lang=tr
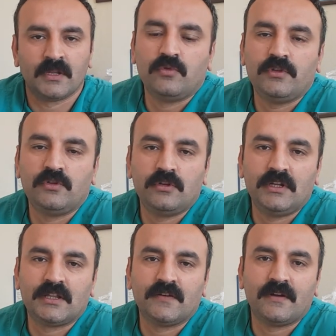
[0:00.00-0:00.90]
Bu videoyu
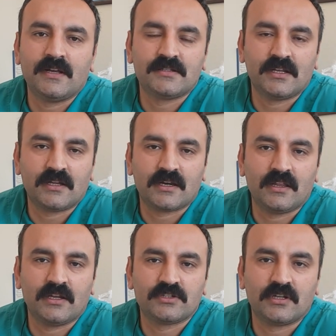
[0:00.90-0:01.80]
ilk defa izleyen
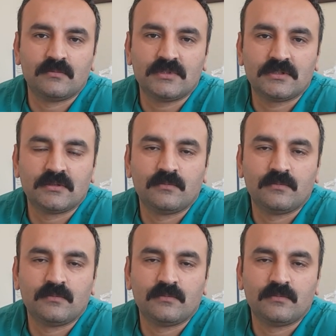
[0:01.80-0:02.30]
arkadaşlarımız